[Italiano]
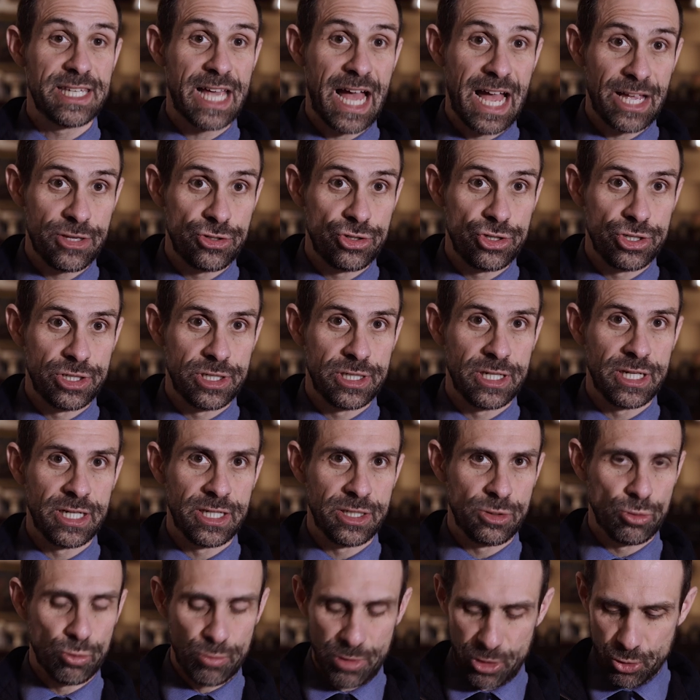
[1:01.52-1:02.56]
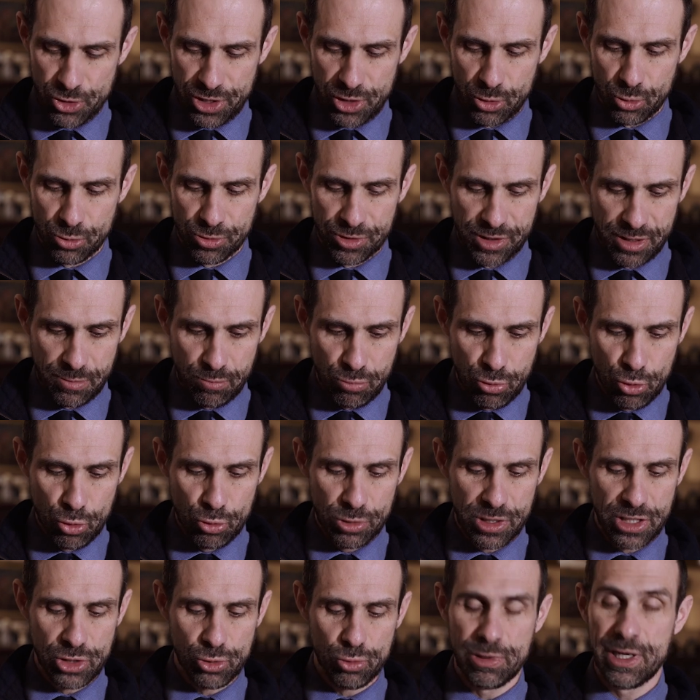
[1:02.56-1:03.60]
saggi e numerosi
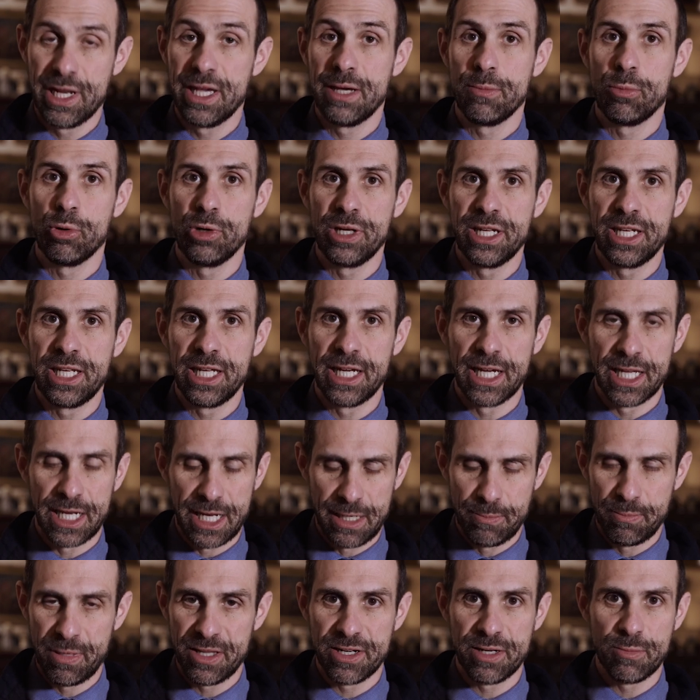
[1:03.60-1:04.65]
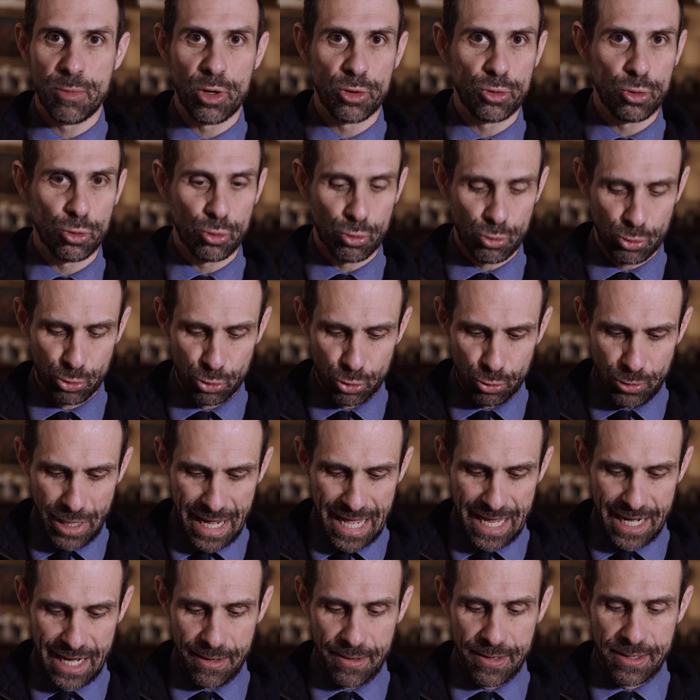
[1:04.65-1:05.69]
contributi sulle politiche del patrimonio
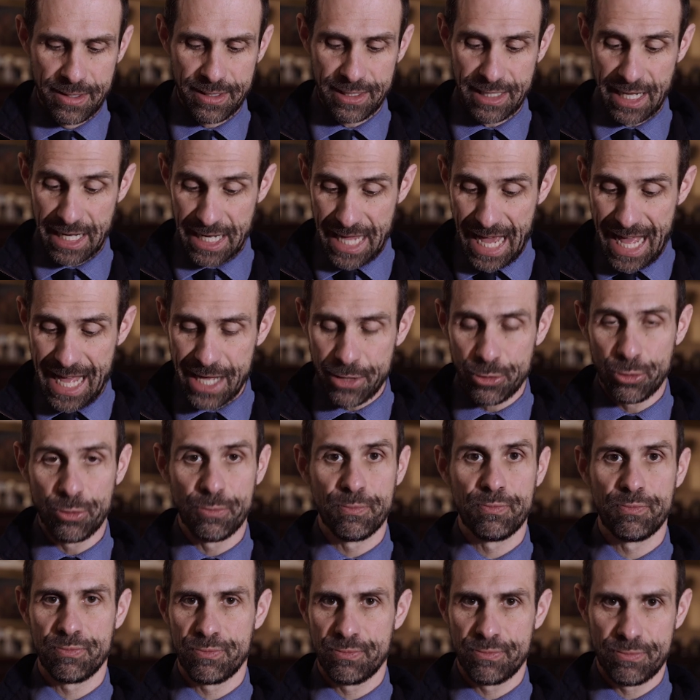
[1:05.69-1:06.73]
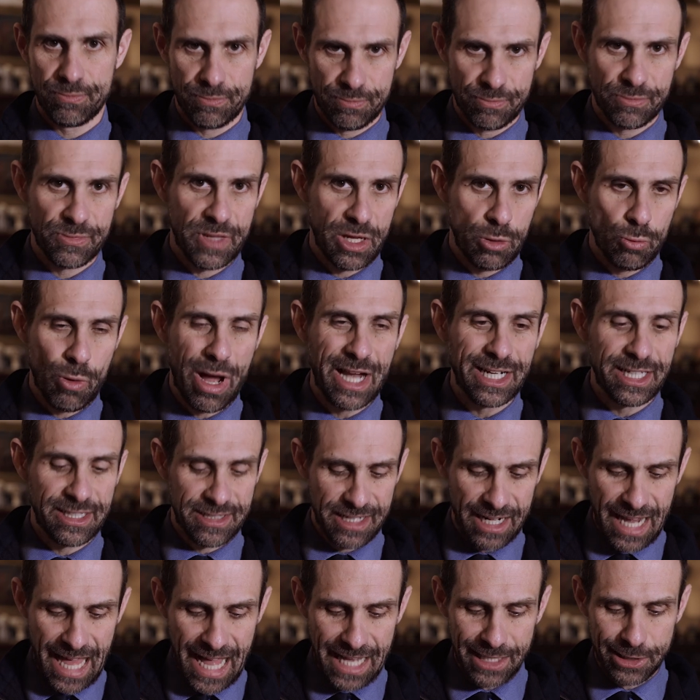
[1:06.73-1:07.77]
culturale italiano, nei quali
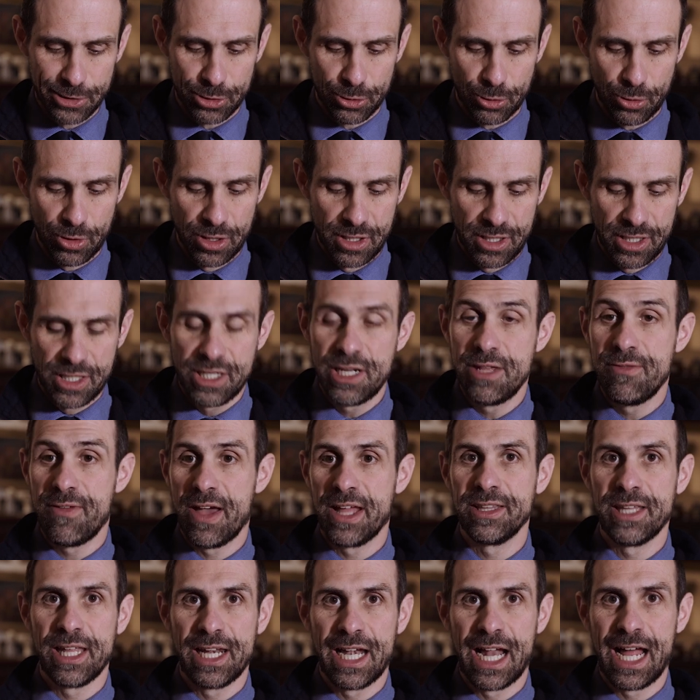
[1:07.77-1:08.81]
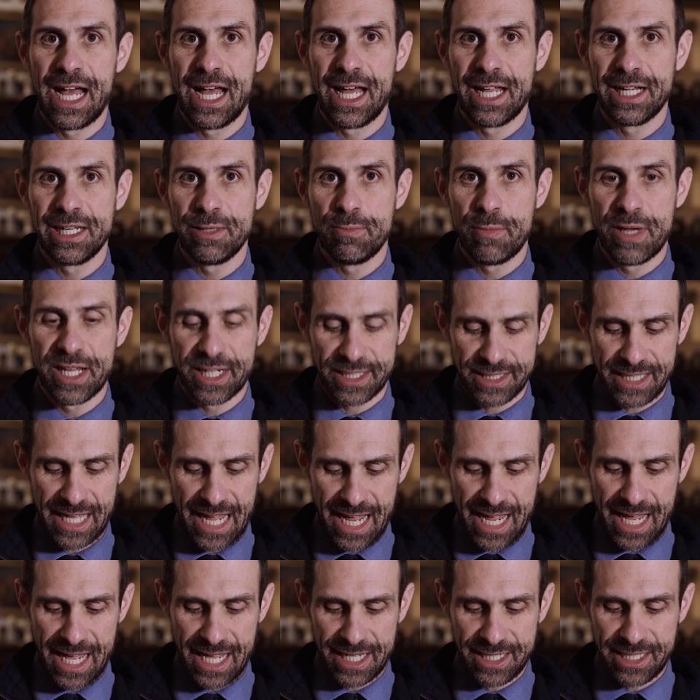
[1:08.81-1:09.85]
tra l'altro difende la
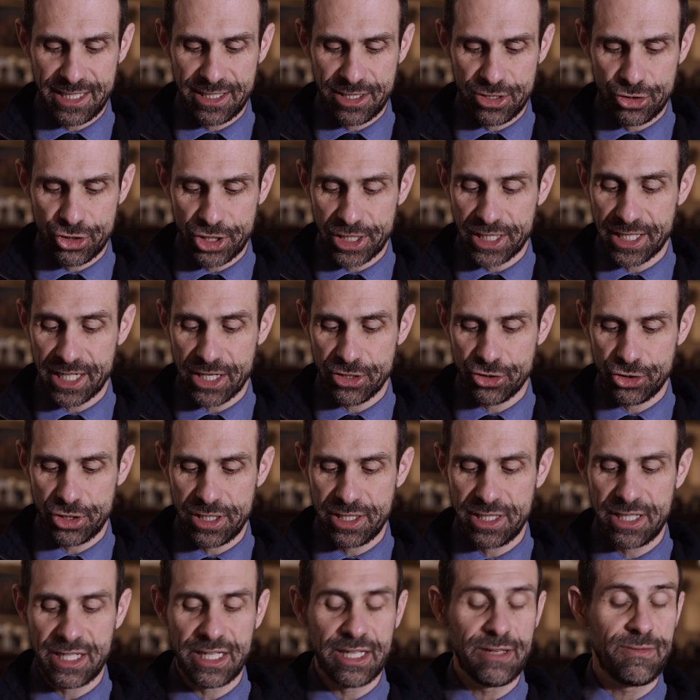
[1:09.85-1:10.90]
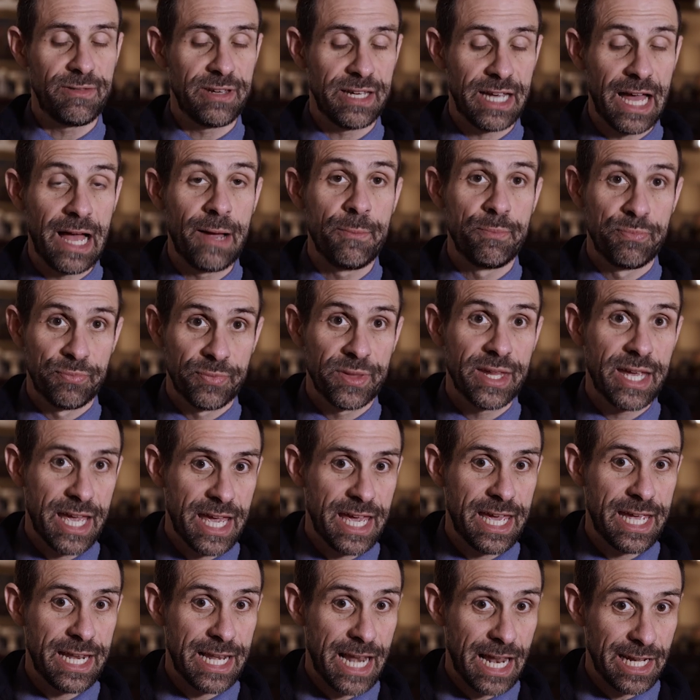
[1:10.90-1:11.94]
libertà di ricerca scientifica
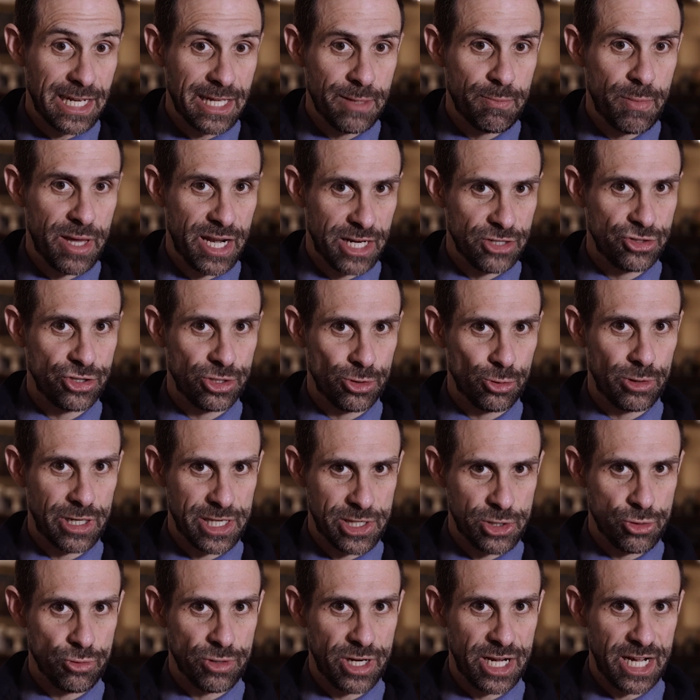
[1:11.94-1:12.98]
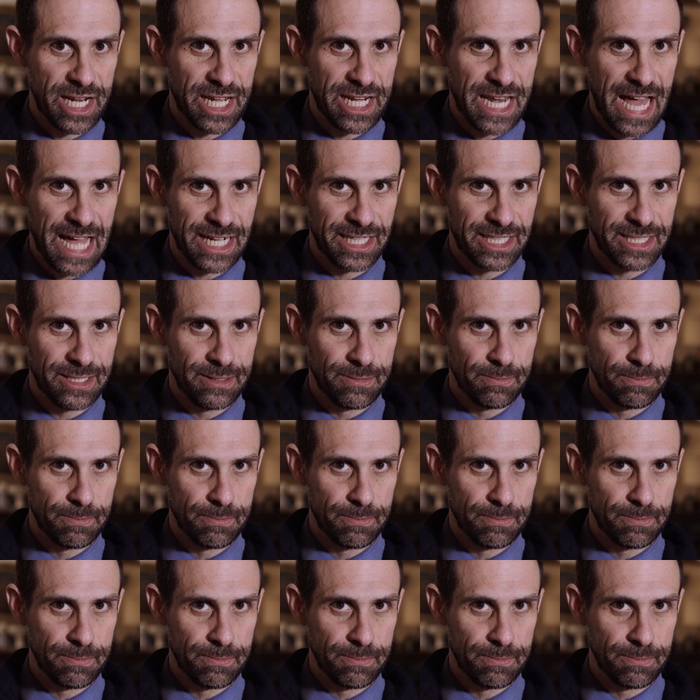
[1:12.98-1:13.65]
e la libera circolazione dei dati.